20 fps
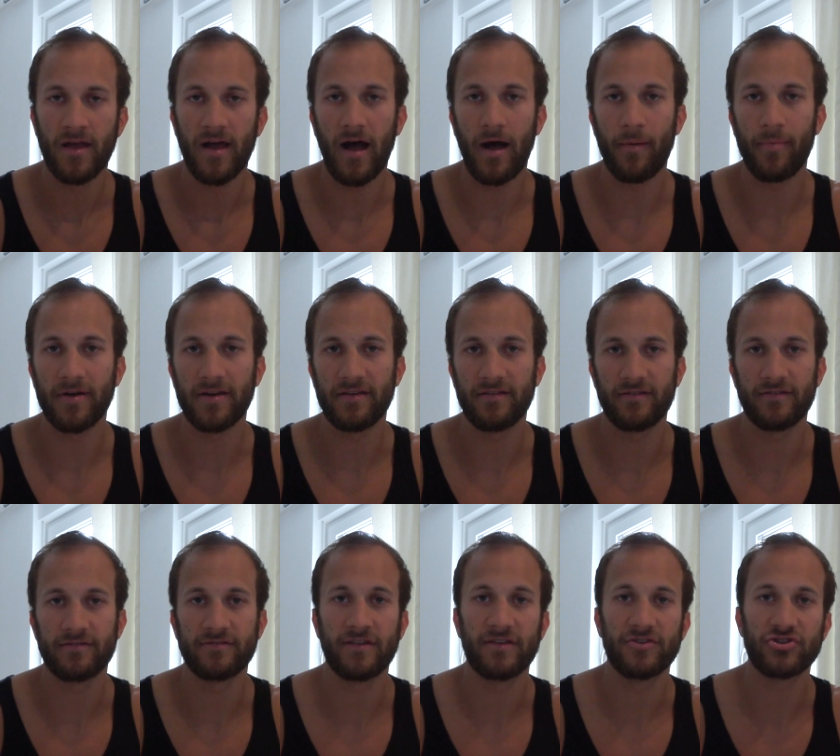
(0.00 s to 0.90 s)
Aber
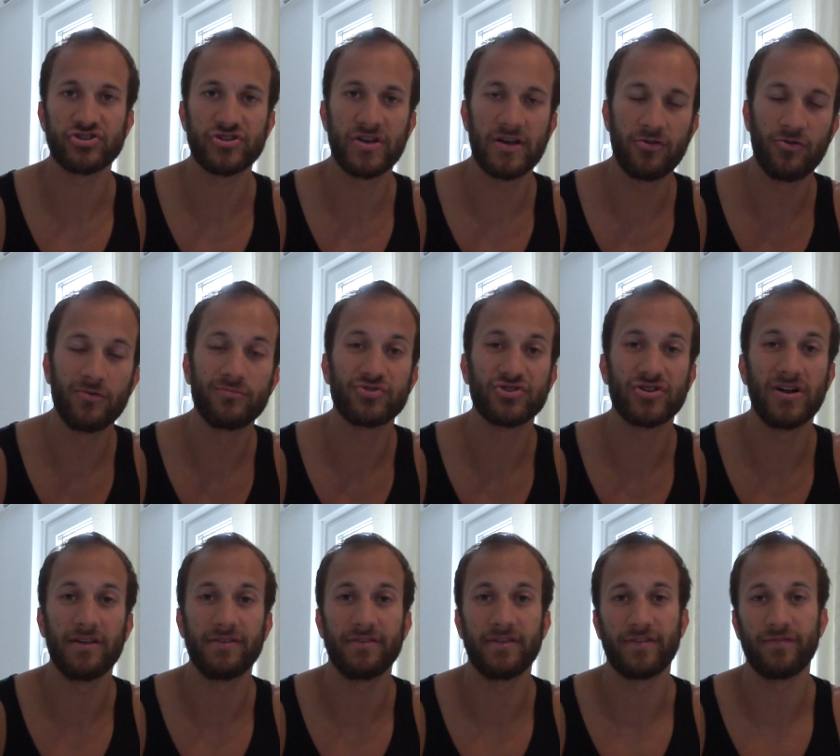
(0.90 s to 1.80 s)
dieses schnelle
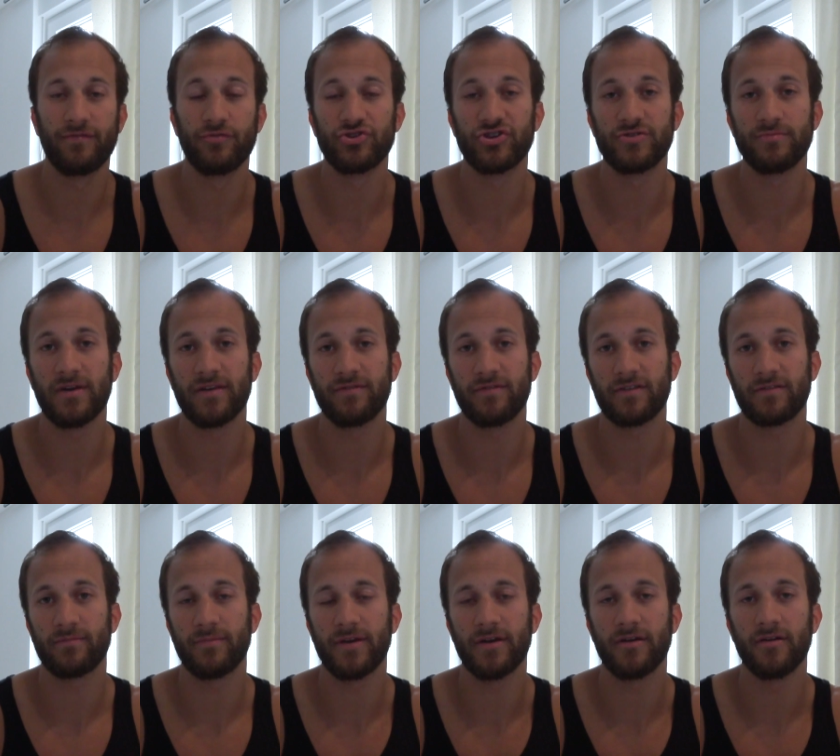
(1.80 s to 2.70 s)
Umschalten, das wünsche ich mir
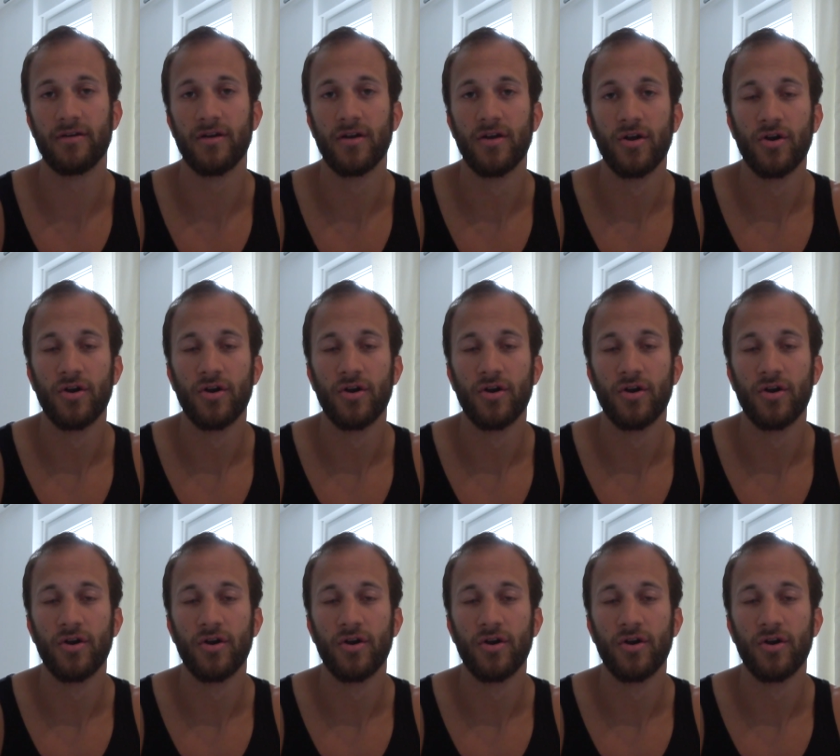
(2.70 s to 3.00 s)
etwas mehr.